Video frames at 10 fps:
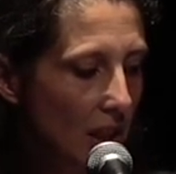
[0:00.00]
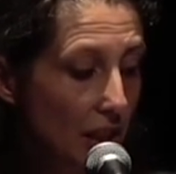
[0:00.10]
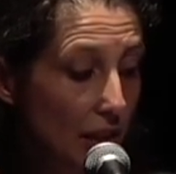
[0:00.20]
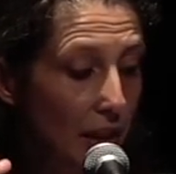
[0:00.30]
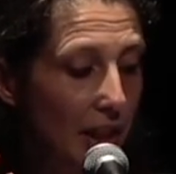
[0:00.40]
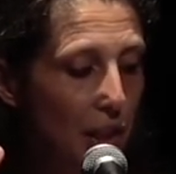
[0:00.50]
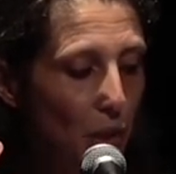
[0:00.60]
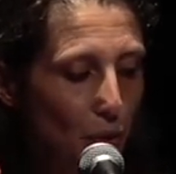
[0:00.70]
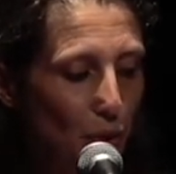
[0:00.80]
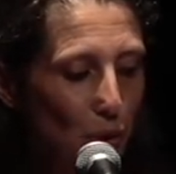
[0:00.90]
J'avais les
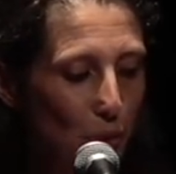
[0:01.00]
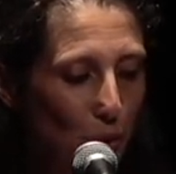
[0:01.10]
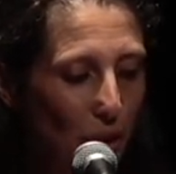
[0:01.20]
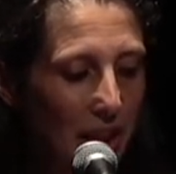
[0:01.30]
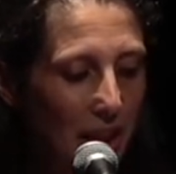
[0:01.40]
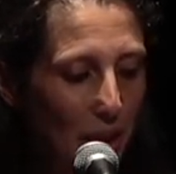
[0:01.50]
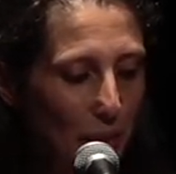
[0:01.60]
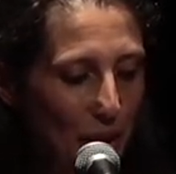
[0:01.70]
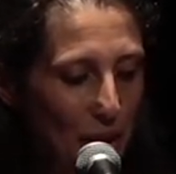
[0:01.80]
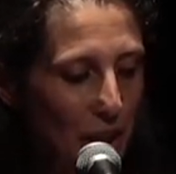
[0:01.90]
cheveux de Durer et
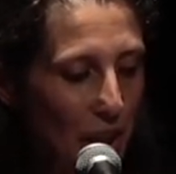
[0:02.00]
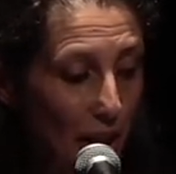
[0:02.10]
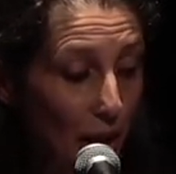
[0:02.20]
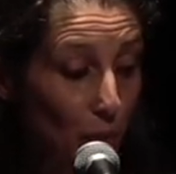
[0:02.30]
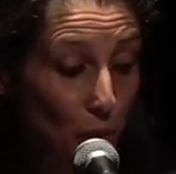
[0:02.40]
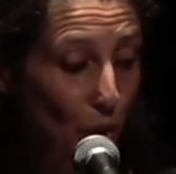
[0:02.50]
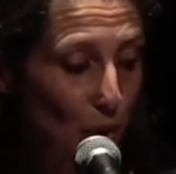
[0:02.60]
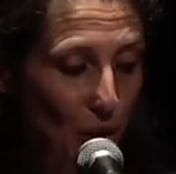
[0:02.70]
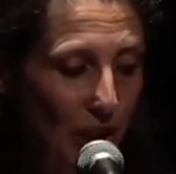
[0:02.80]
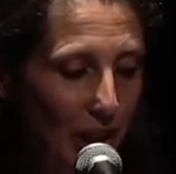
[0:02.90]
marchais à l'amour
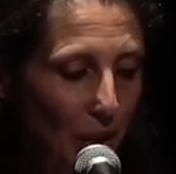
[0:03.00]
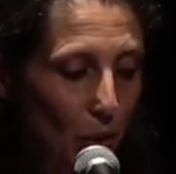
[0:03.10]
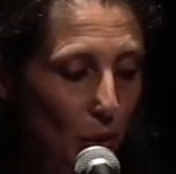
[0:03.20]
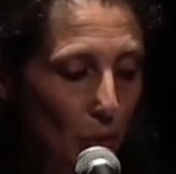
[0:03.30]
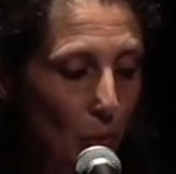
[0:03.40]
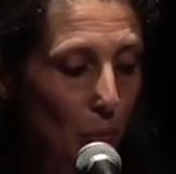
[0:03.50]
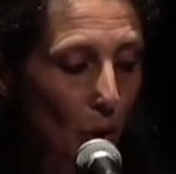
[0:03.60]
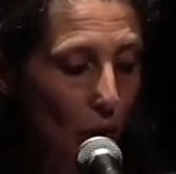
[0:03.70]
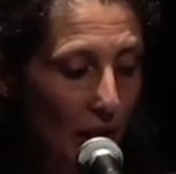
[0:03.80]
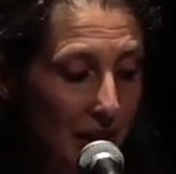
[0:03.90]
sans craindre le
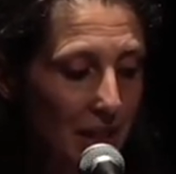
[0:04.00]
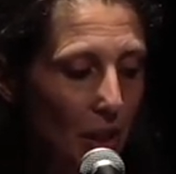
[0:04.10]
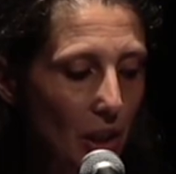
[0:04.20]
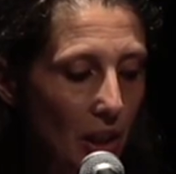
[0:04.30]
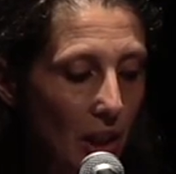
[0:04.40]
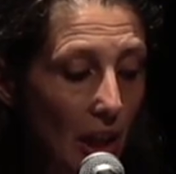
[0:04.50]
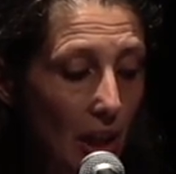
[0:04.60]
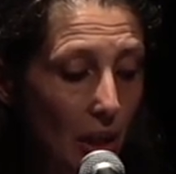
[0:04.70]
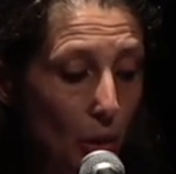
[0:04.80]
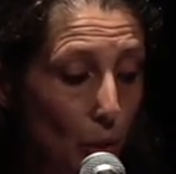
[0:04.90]
moment linceul
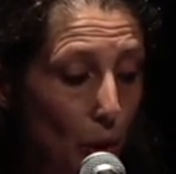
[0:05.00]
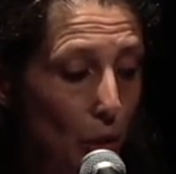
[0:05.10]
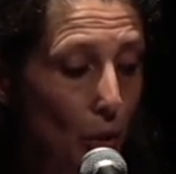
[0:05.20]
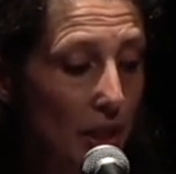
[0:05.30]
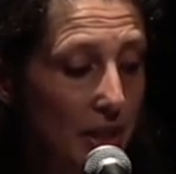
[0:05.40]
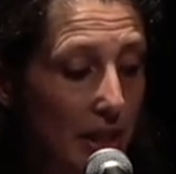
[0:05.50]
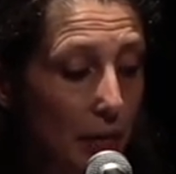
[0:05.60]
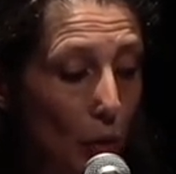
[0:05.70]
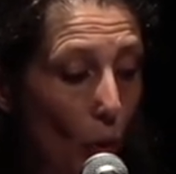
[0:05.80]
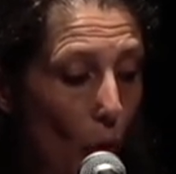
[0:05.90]
à l'odeur de
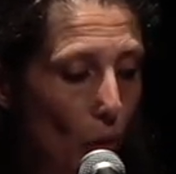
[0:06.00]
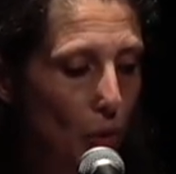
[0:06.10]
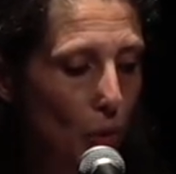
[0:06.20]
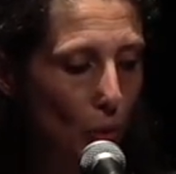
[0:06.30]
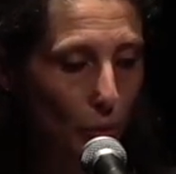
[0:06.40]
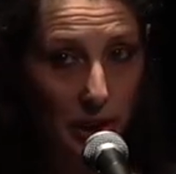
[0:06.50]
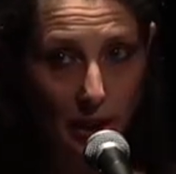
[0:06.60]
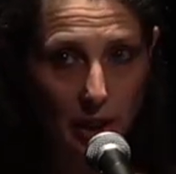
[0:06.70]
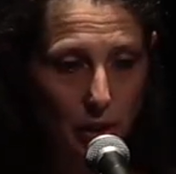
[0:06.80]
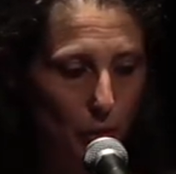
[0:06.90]
lessive rose que l'on
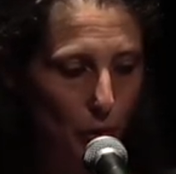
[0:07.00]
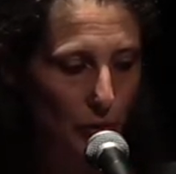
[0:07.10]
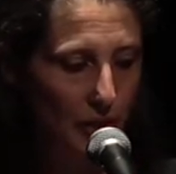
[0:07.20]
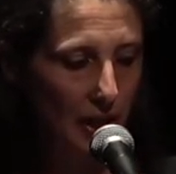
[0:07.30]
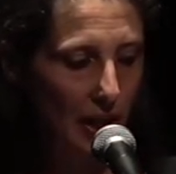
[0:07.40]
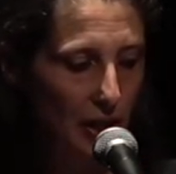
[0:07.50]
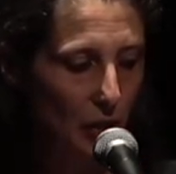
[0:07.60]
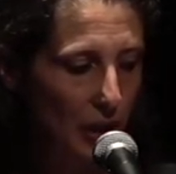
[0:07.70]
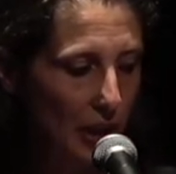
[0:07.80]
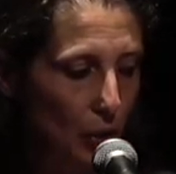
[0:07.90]
mettra sur mon visage
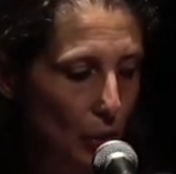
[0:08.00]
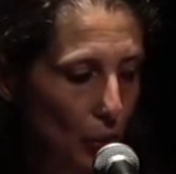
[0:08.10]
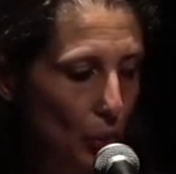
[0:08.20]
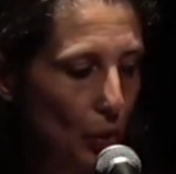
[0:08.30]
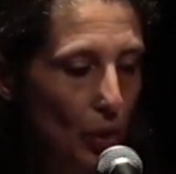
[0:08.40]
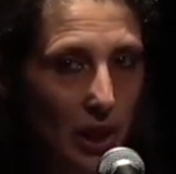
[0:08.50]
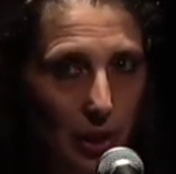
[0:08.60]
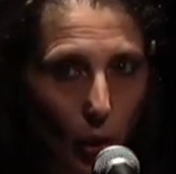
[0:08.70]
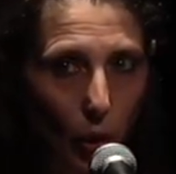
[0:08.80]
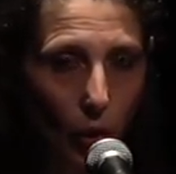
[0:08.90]
dans quelques tours de
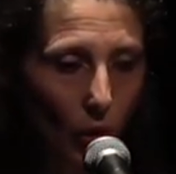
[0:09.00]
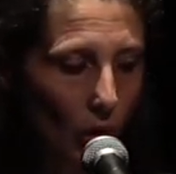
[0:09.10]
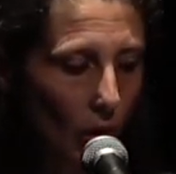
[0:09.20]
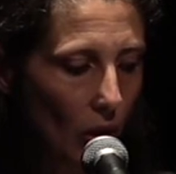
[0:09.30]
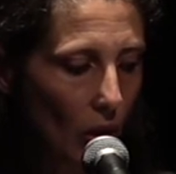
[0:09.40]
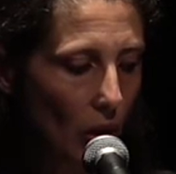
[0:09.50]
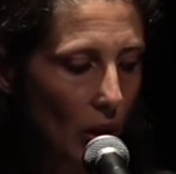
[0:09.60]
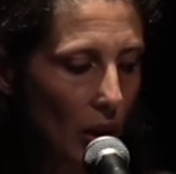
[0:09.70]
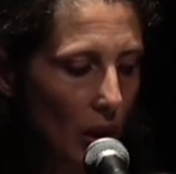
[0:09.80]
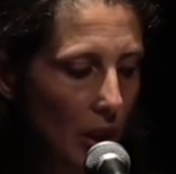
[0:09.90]
cadran.
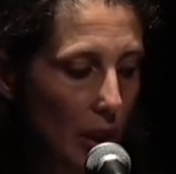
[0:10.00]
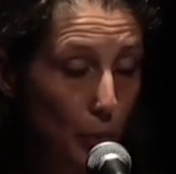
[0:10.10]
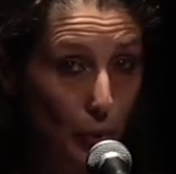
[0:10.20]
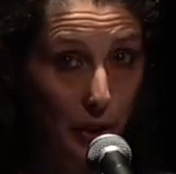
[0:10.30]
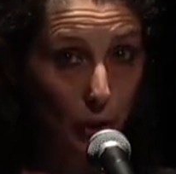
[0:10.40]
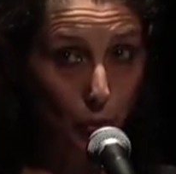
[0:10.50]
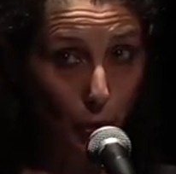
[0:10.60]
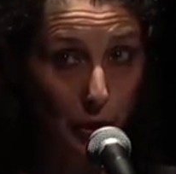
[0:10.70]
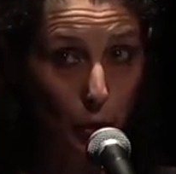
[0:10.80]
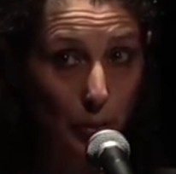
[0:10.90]
Et puis le
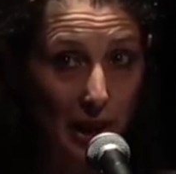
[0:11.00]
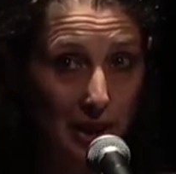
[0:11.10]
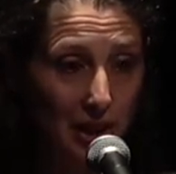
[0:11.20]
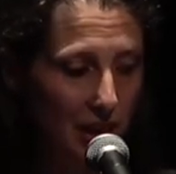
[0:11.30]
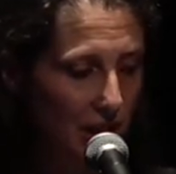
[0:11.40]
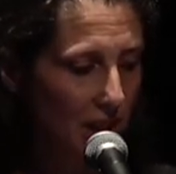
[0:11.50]
bruit du bac.